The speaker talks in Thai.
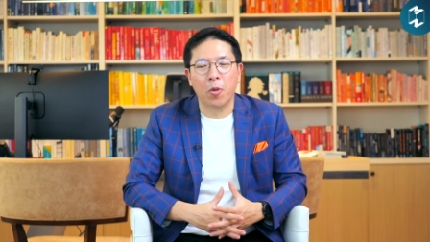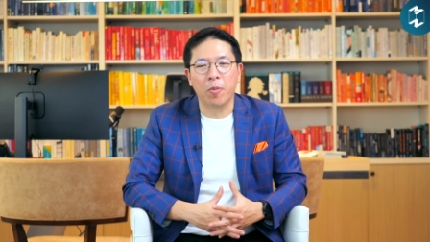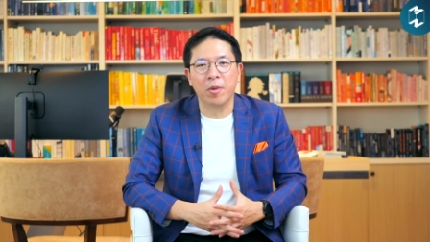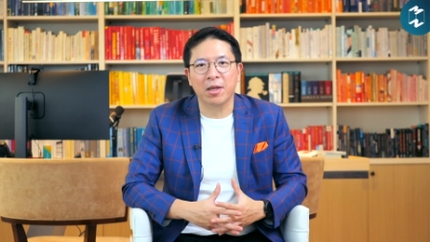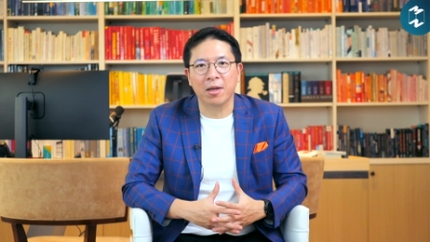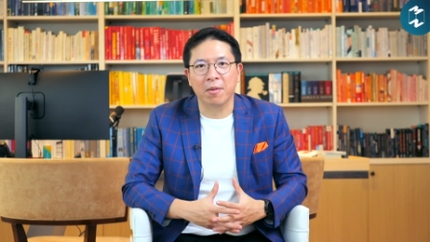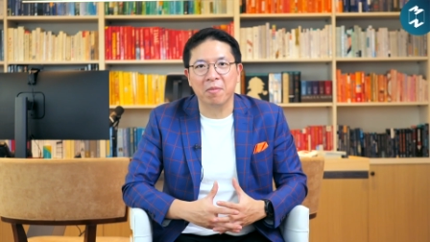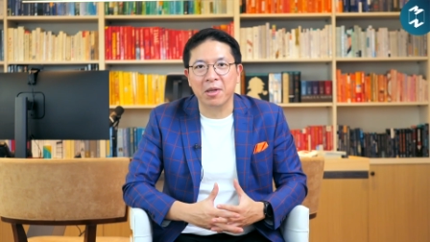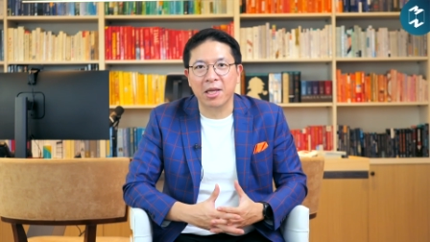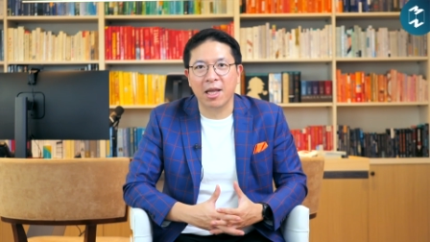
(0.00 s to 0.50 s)
ก็มี
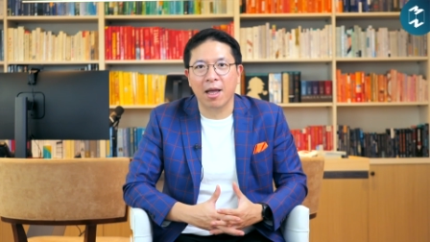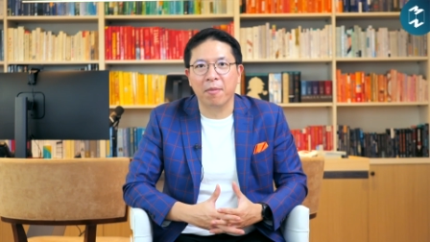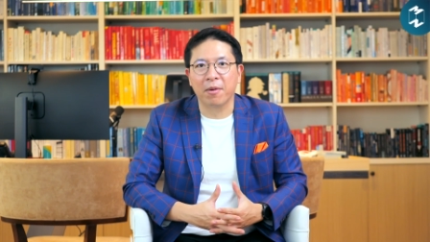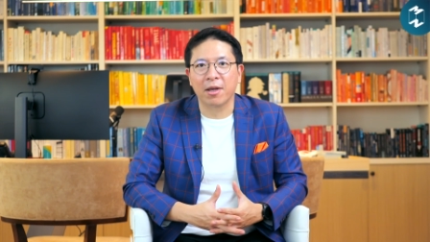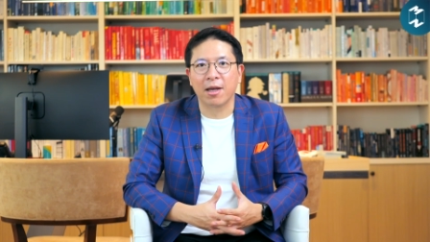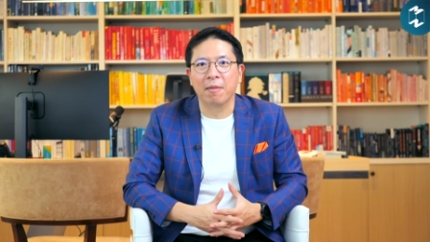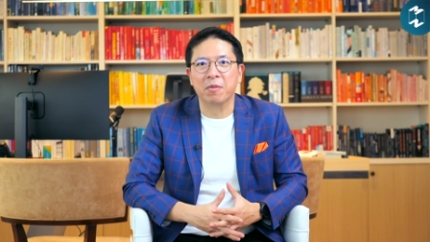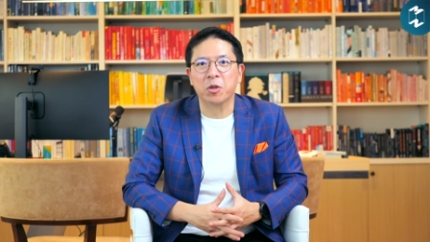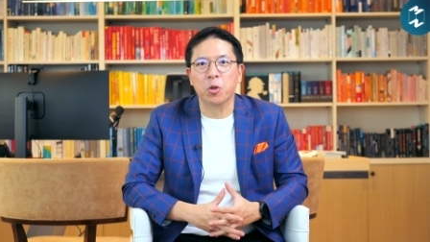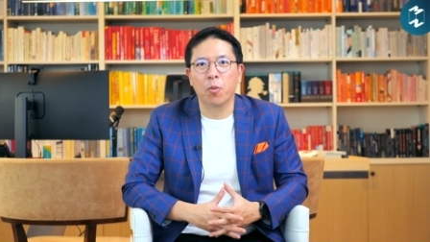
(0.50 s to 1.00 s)
ธรรมเนียม
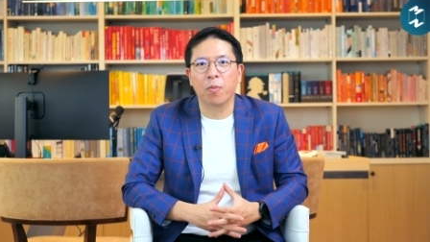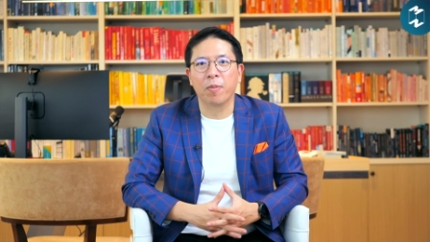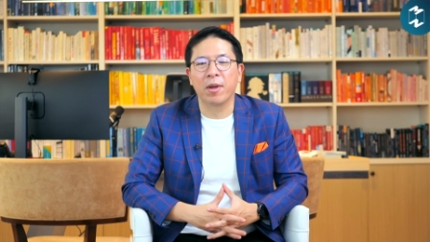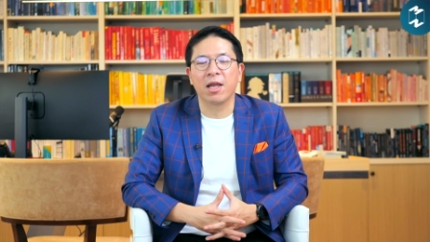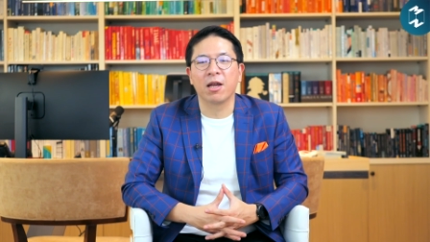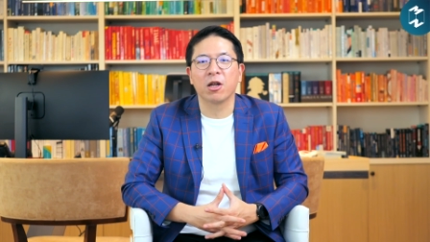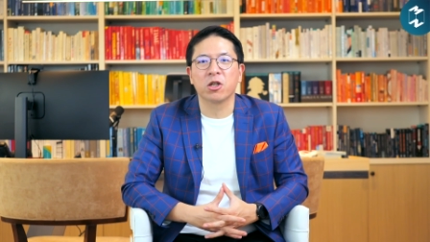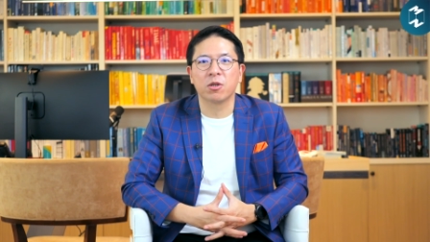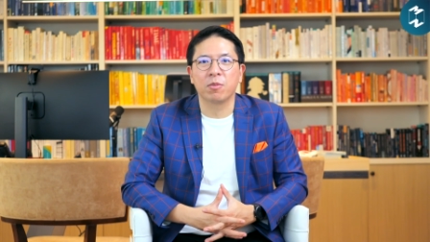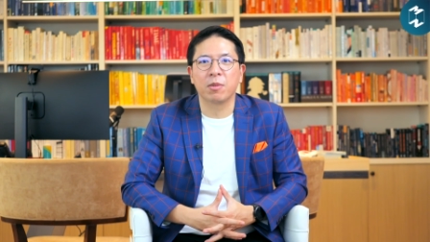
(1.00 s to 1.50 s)
นะครับทุกปี
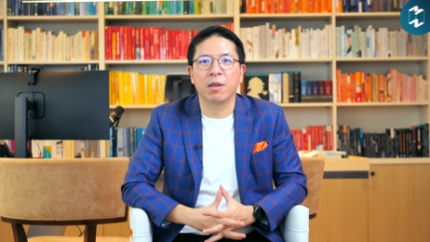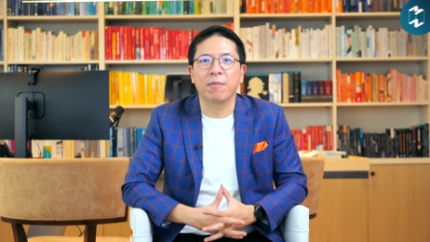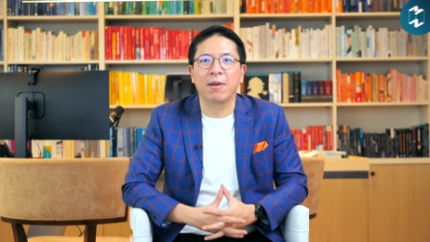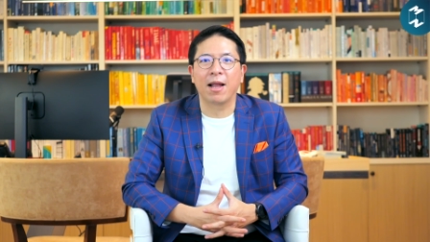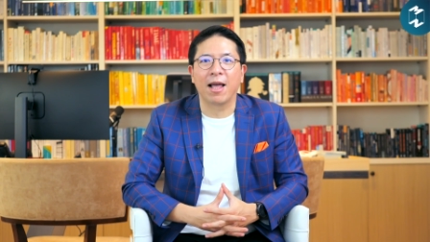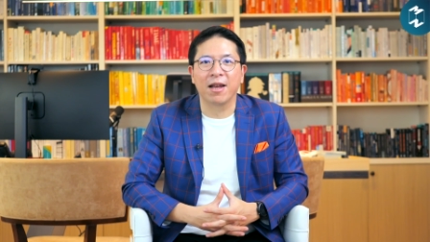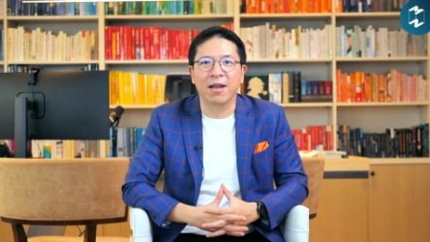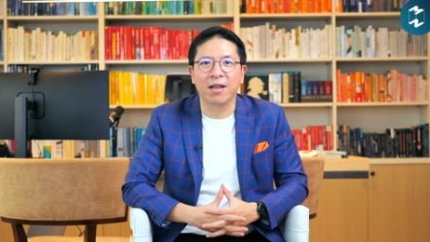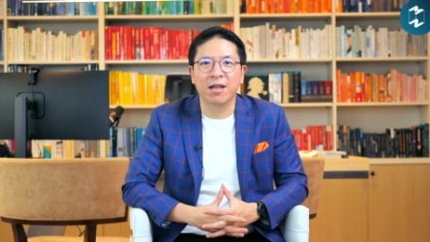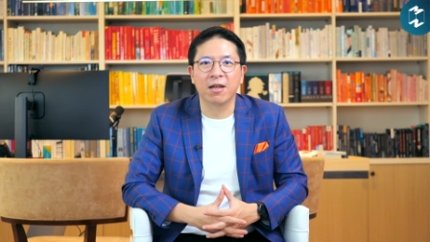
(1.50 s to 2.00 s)
เราจะมี
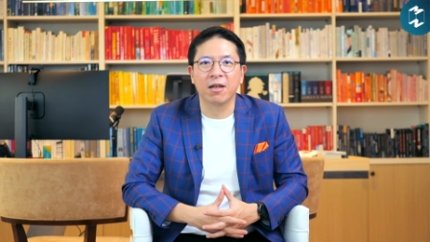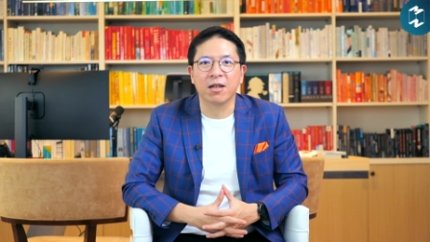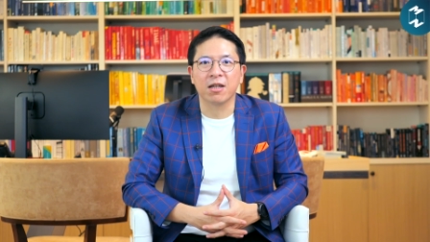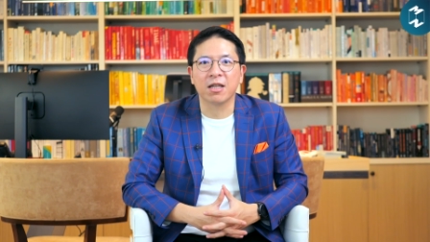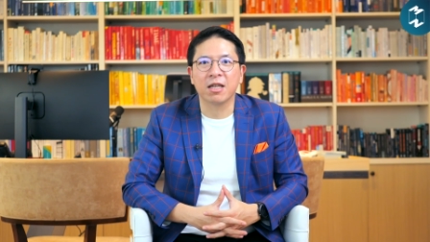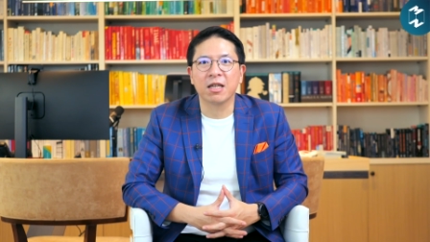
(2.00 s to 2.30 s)
Planner